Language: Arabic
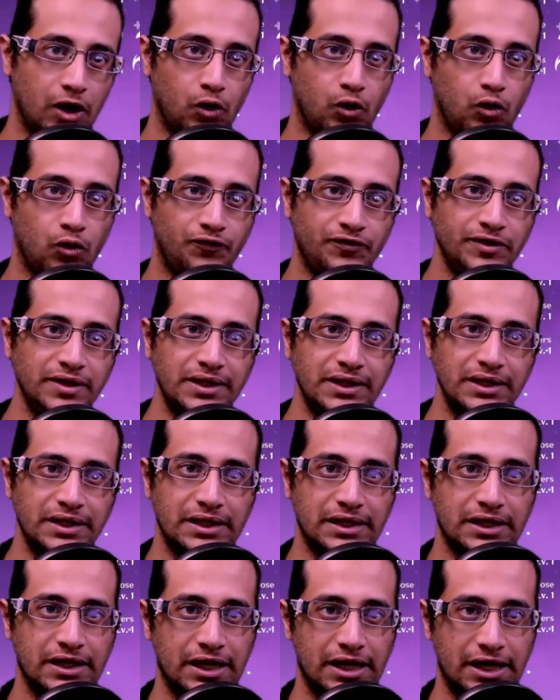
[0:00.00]
آه،
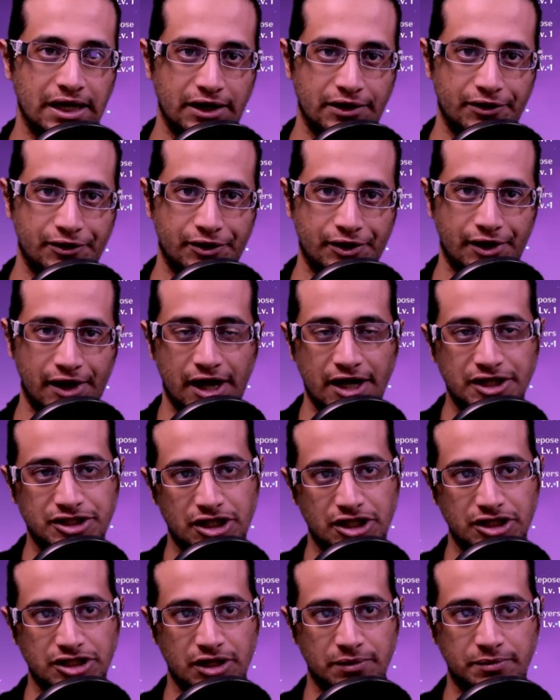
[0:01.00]
وفي آه،
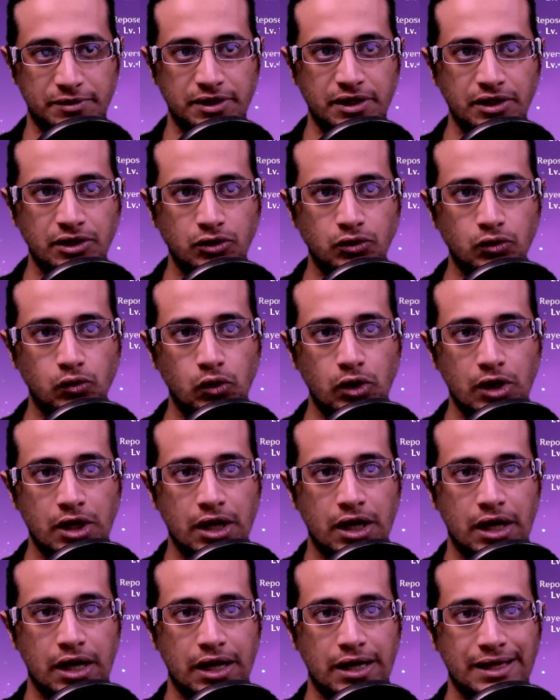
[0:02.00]
حاجة ايجابية انه
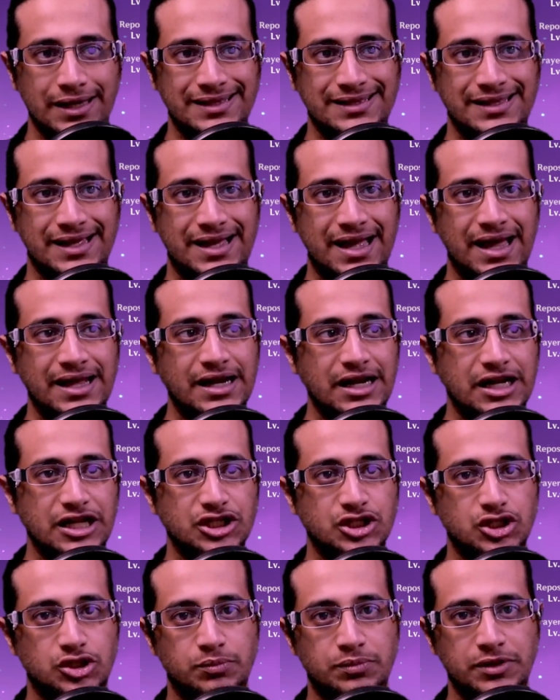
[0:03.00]
آه، اذا كان
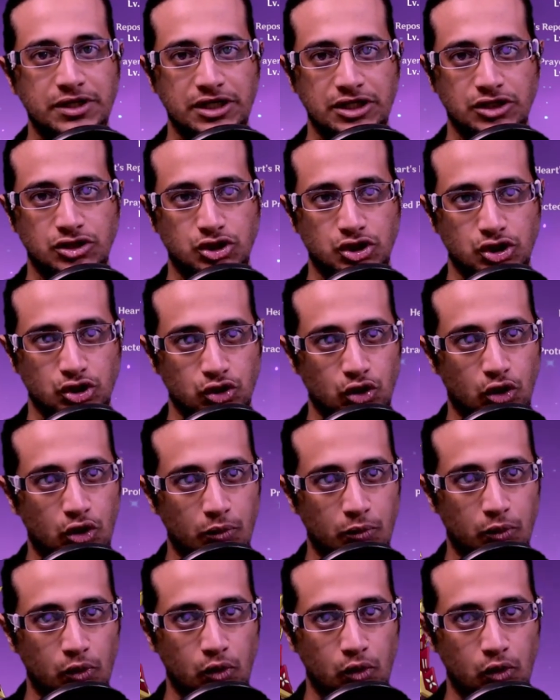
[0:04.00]
الاتش بي ان
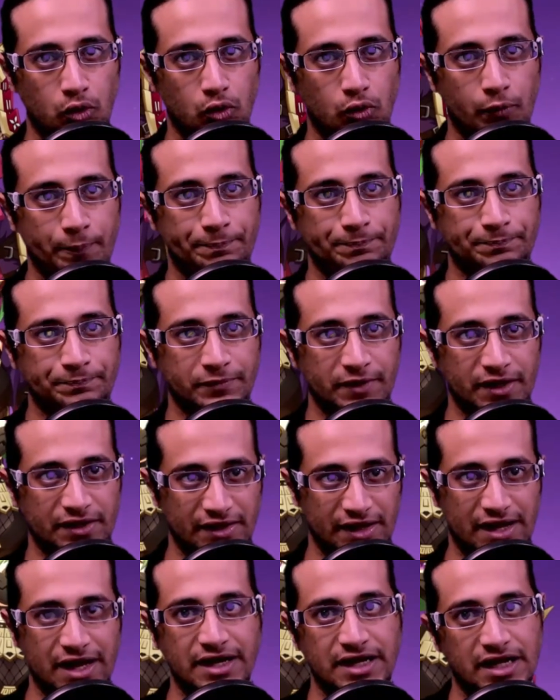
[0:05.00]
شينوبو
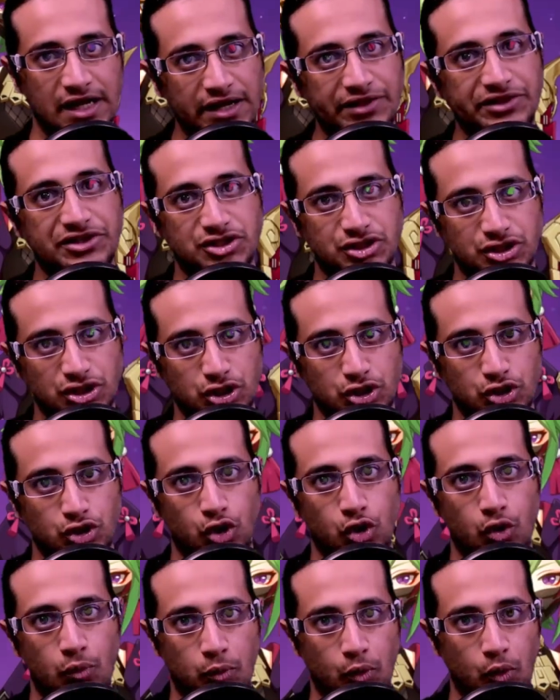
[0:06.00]
اذا كان هيلث
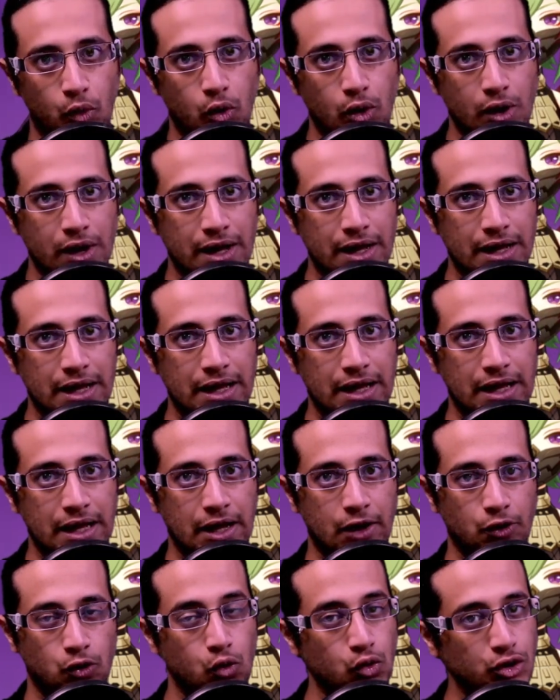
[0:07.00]
شينوبو
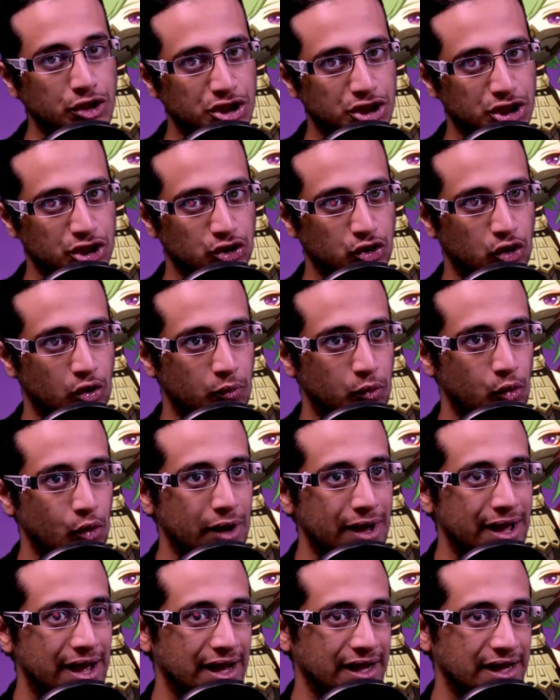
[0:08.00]
آه، كوكي
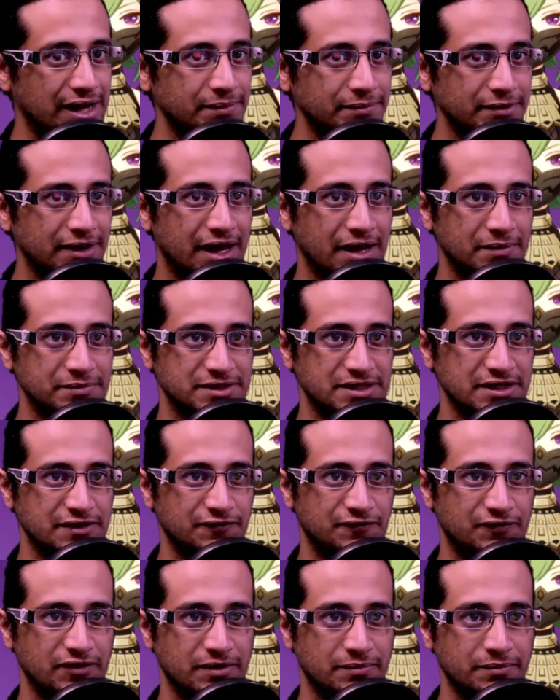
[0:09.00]
شينوبو اقل من
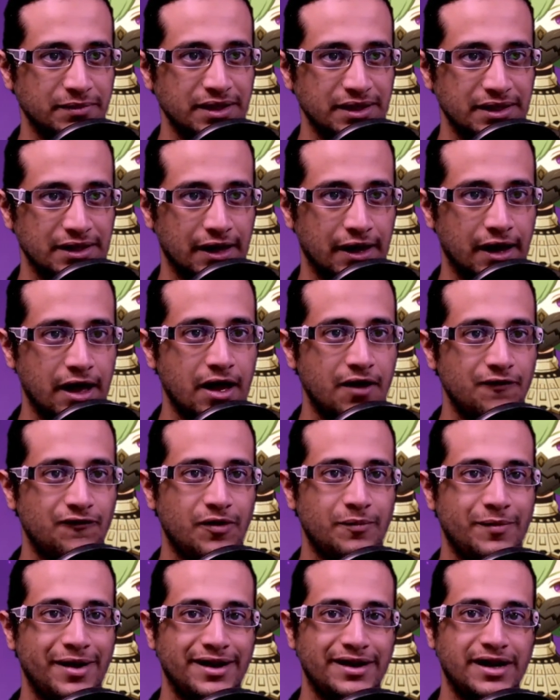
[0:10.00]
50%
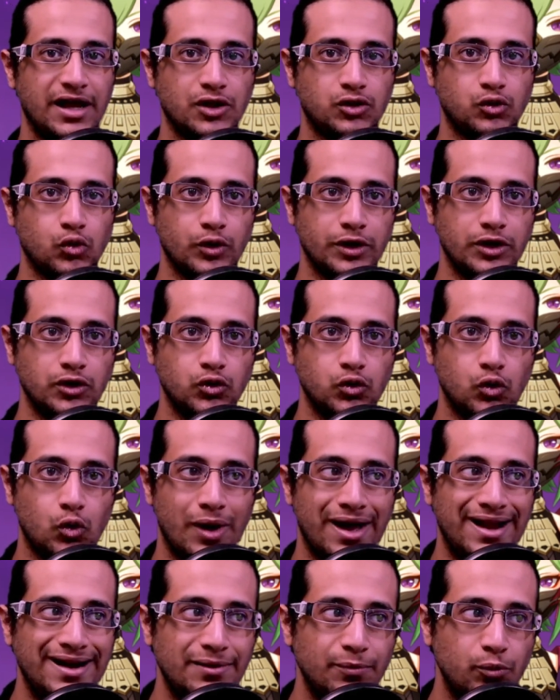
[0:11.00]
فمعناته
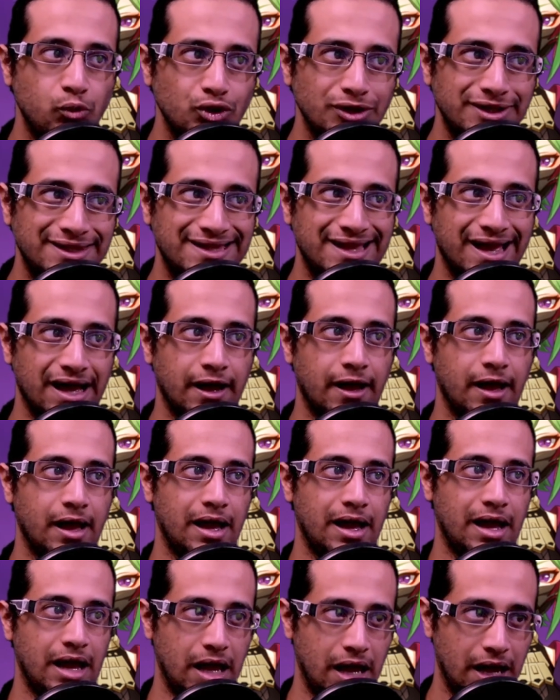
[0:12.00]
انه
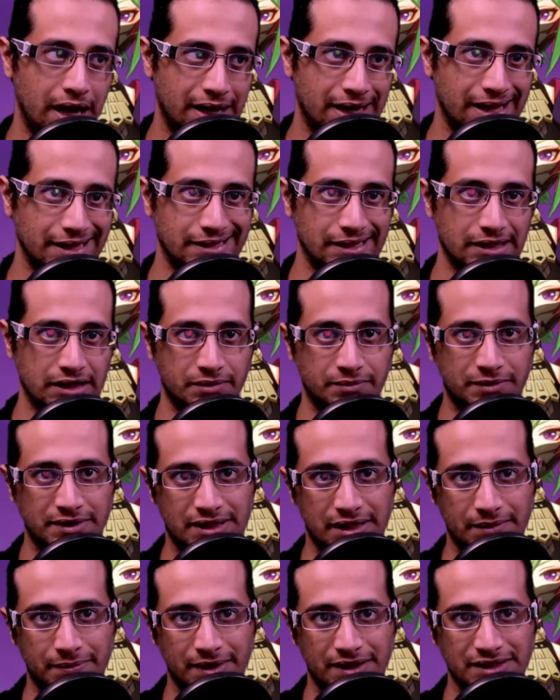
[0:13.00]
المده حقت
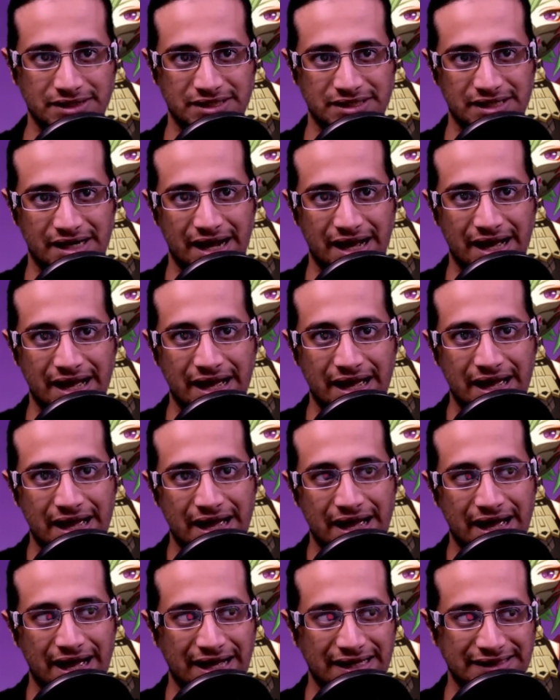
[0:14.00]
الالمنتال راح
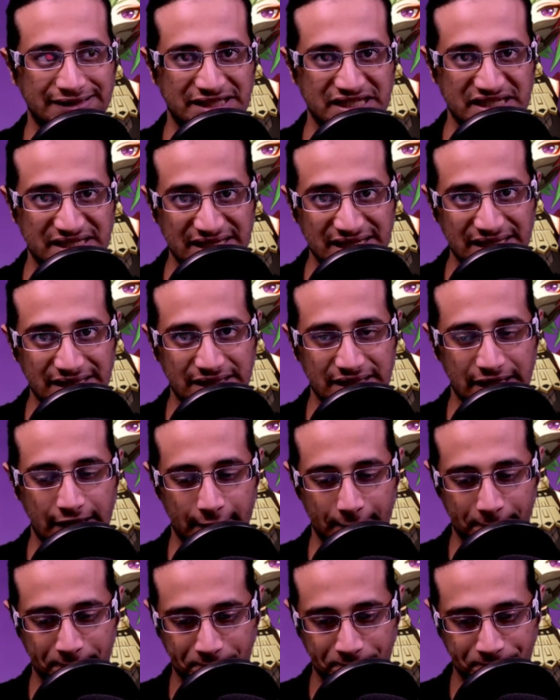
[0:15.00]
آه،
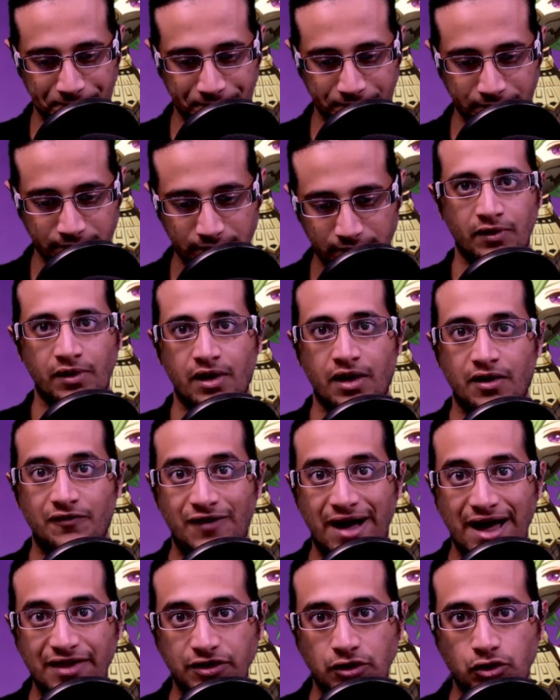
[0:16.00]
تزيد
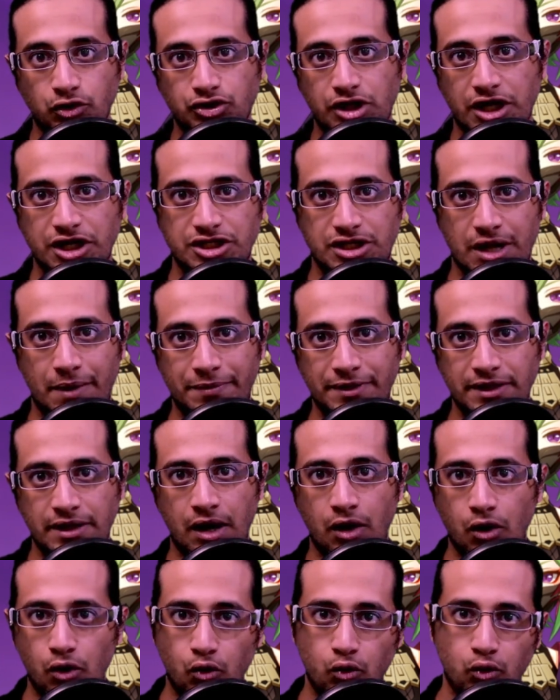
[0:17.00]
فهذه نقطة
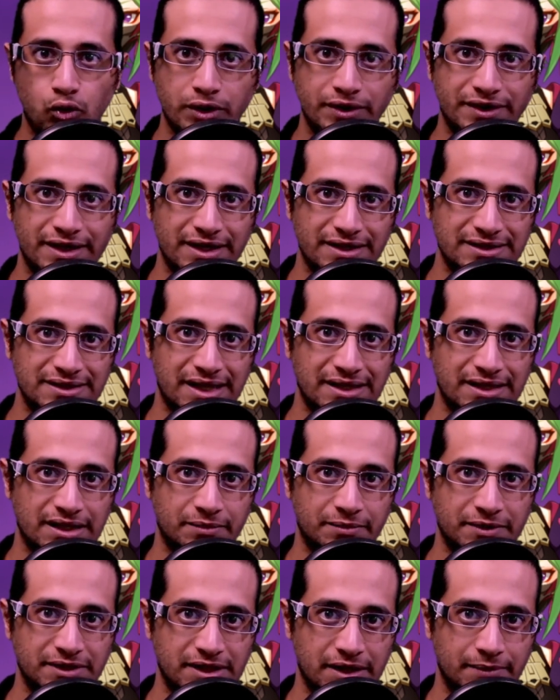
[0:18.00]
إيجابية وإذا
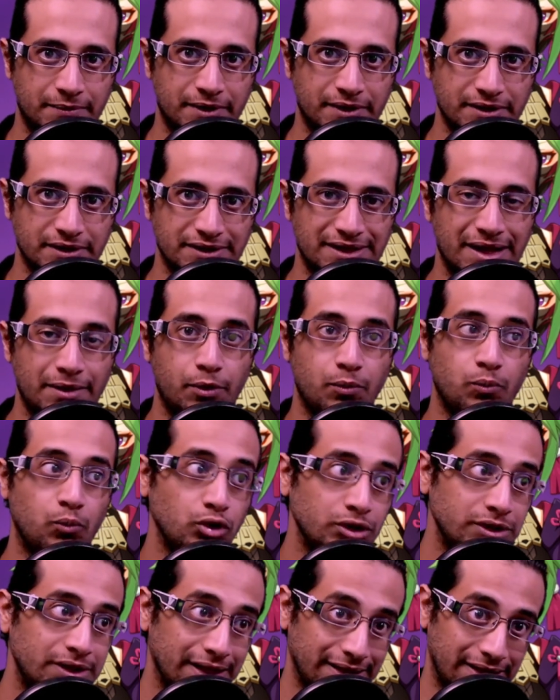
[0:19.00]
زاد الإلمنتال بر...
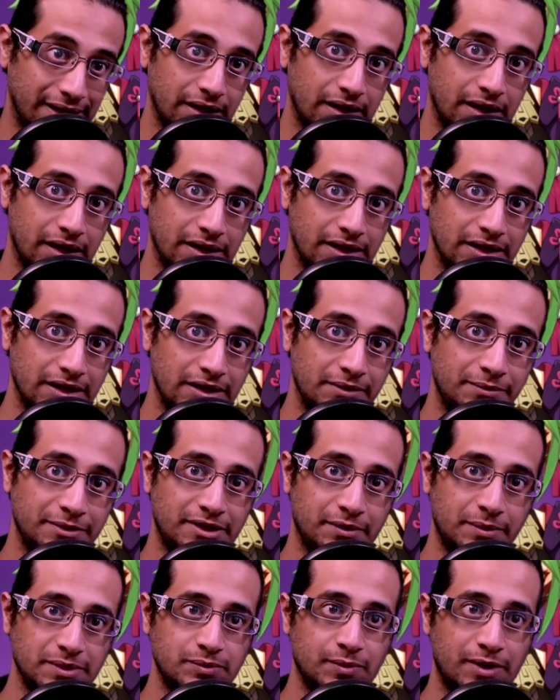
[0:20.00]
مدة
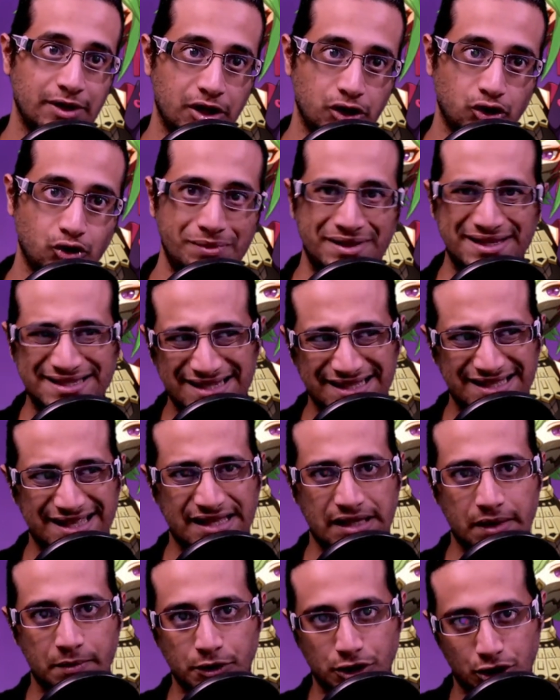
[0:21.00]
الإلمنتال بس معناته
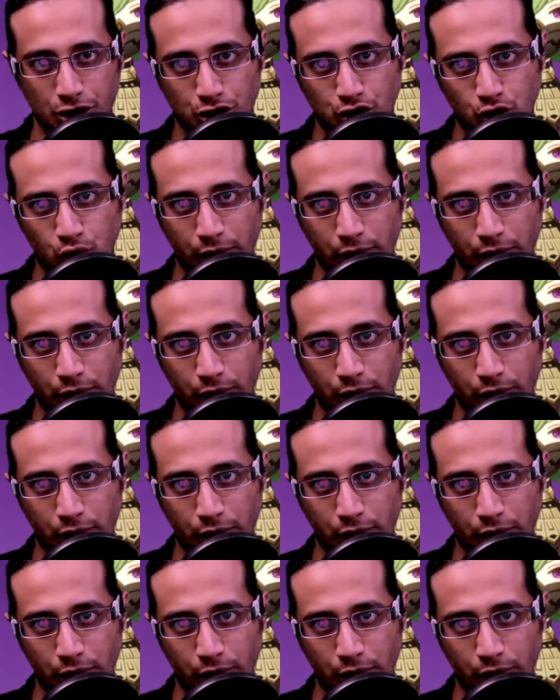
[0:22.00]
بيزيد الدمج